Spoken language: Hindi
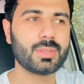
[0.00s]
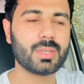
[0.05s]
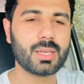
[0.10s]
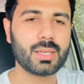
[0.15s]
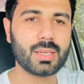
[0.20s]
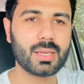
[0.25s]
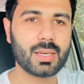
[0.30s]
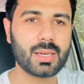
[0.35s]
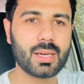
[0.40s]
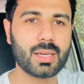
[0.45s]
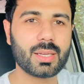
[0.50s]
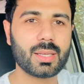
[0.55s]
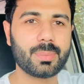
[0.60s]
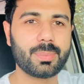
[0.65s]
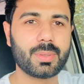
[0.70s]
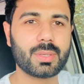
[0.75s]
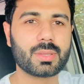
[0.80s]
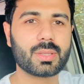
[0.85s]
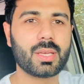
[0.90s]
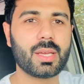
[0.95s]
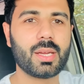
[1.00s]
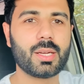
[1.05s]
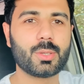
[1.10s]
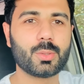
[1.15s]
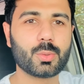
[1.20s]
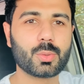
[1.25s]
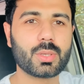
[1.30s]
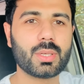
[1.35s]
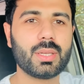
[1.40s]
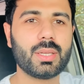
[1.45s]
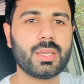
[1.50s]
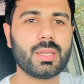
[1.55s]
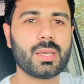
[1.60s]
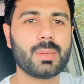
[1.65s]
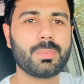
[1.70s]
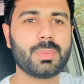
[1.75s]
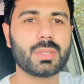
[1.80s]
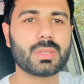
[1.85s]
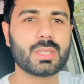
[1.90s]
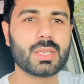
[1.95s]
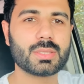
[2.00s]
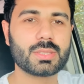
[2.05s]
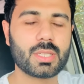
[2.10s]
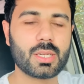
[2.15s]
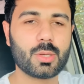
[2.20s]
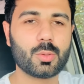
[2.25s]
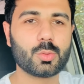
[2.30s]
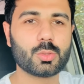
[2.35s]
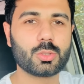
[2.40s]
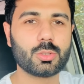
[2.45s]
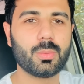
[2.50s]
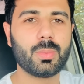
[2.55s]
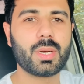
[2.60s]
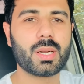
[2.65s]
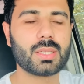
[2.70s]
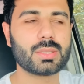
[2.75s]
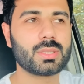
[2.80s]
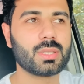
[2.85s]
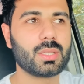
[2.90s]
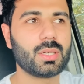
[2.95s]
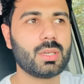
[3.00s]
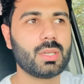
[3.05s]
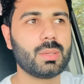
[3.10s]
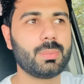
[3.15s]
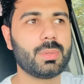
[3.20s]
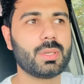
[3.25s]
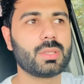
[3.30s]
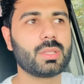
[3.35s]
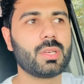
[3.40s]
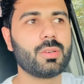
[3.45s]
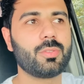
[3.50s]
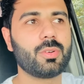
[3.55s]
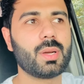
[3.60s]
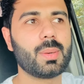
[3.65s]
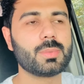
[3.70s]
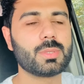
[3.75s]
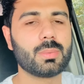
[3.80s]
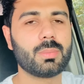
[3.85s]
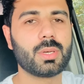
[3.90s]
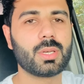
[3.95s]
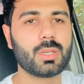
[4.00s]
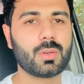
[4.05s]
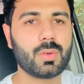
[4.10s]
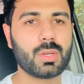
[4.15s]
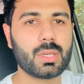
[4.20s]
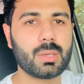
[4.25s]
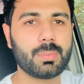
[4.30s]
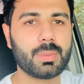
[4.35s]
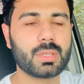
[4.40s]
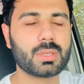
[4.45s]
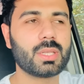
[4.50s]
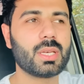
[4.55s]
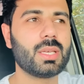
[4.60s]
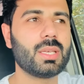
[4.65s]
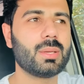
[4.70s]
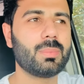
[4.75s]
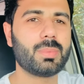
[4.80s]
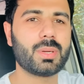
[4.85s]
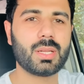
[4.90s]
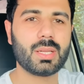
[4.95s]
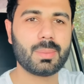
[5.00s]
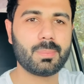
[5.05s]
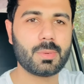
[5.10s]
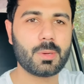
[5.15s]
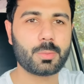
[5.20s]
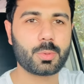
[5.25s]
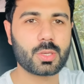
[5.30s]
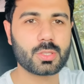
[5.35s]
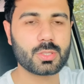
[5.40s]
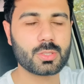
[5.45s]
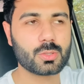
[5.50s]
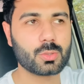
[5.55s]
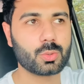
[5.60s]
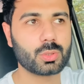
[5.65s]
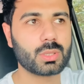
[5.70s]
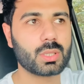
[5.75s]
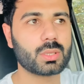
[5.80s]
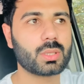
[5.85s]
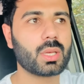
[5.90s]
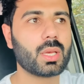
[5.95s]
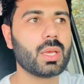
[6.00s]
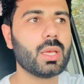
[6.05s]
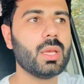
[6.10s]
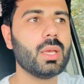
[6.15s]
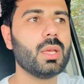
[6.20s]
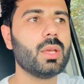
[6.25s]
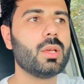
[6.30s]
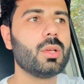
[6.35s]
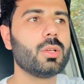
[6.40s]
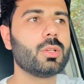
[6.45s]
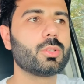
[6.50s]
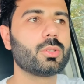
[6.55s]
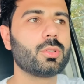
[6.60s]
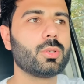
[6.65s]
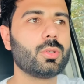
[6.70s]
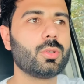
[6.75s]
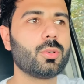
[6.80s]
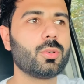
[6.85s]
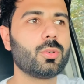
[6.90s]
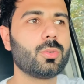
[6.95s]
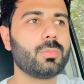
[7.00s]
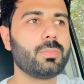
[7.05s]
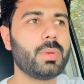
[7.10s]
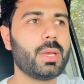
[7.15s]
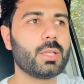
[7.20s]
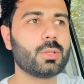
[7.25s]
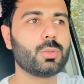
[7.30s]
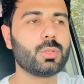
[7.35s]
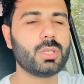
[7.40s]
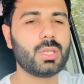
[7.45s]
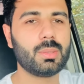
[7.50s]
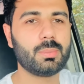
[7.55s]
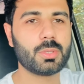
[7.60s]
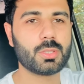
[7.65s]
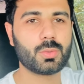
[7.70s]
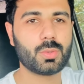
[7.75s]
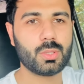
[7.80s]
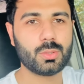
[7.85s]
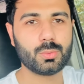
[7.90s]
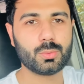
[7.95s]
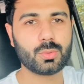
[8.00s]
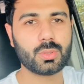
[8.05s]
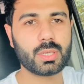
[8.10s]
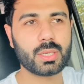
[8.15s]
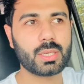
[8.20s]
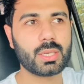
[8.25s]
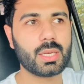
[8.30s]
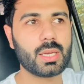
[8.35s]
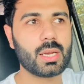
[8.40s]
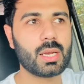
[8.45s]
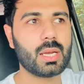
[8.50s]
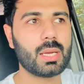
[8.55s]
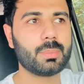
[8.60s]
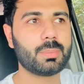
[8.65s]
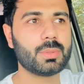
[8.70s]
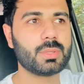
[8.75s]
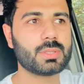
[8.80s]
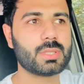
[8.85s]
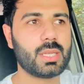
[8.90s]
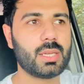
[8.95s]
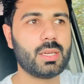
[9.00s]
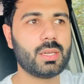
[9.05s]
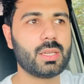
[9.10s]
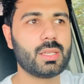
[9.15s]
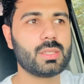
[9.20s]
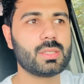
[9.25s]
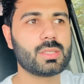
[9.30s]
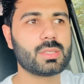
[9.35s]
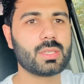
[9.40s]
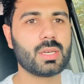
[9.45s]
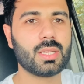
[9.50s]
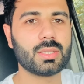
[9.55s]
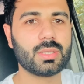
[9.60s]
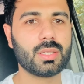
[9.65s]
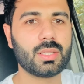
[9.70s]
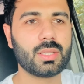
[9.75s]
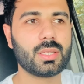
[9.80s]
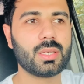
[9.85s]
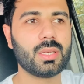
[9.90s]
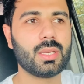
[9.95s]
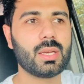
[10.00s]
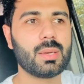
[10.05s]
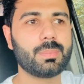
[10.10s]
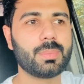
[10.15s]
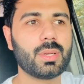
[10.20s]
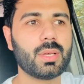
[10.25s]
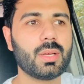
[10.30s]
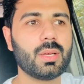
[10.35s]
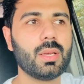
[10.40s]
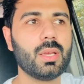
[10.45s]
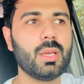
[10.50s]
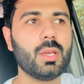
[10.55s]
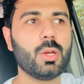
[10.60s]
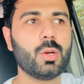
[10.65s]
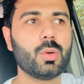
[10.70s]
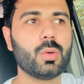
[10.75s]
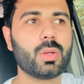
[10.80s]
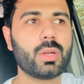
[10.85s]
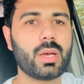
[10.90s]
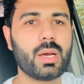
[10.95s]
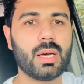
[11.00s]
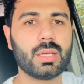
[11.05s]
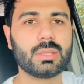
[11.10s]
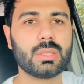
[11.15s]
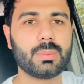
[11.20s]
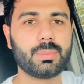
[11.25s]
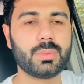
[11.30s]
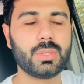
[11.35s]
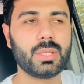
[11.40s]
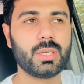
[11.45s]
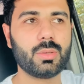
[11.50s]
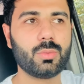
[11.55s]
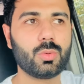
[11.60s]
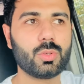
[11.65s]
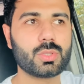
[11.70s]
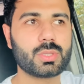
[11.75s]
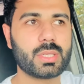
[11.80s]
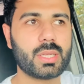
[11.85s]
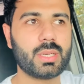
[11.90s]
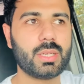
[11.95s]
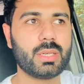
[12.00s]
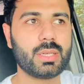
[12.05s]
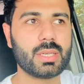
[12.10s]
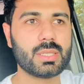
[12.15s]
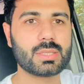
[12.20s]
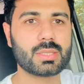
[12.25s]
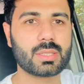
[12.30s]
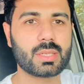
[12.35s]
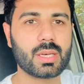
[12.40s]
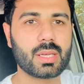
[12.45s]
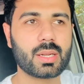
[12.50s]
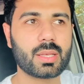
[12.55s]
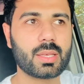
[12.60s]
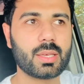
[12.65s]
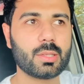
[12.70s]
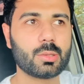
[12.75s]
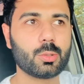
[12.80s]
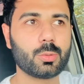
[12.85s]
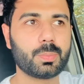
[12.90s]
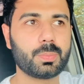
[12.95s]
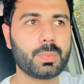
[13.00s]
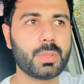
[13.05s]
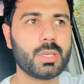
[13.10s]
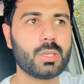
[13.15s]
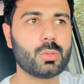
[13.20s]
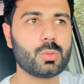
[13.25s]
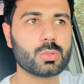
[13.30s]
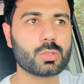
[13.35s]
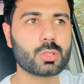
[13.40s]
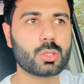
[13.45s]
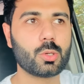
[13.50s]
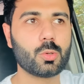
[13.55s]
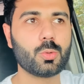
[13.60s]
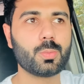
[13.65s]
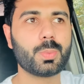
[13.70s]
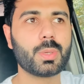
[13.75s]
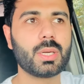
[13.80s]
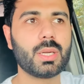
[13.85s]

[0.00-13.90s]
आना पड़ता है टोकन लेना पड़ता है सारा कुछ दोबारा से करना पड़ता है फॉर्म जमा करवाना पड़ता है ये बड़ा लंबा प्रोसेस हो जाता है तो मैं तो यही मशवरा दूंगा कि आप सैनिटाइजर साथ रखें अपना और हाथ अपने वो सैनिटाइज करके तो फिर उसके ऊपर